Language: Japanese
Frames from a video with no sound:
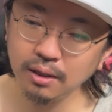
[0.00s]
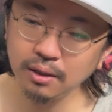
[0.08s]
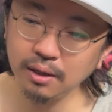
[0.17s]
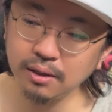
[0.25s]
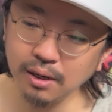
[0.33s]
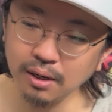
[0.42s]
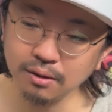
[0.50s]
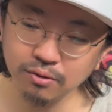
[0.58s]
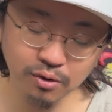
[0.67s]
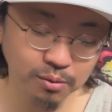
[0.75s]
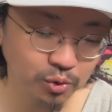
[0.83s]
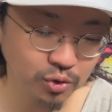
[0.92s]
なんか
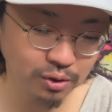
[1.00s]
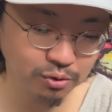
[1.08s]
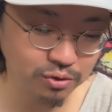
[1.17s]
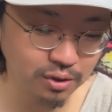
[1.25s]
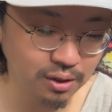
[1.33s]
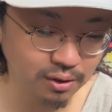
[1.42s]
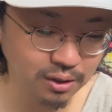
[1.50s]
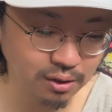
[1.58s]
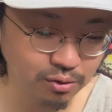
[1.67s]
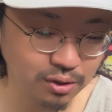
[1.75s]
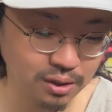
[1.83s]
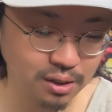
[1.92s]
そういうものが移り変わってい
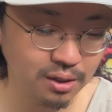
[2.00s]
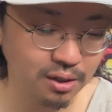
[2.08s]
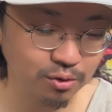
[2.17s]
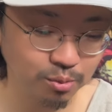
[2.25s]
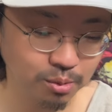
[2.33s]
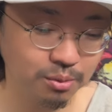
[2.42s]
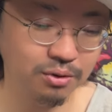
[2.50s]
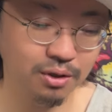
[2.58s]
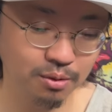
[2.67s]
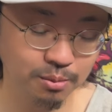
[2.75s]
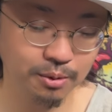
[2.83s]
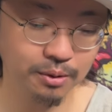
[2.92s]
くんじゃないかなと思いますけども、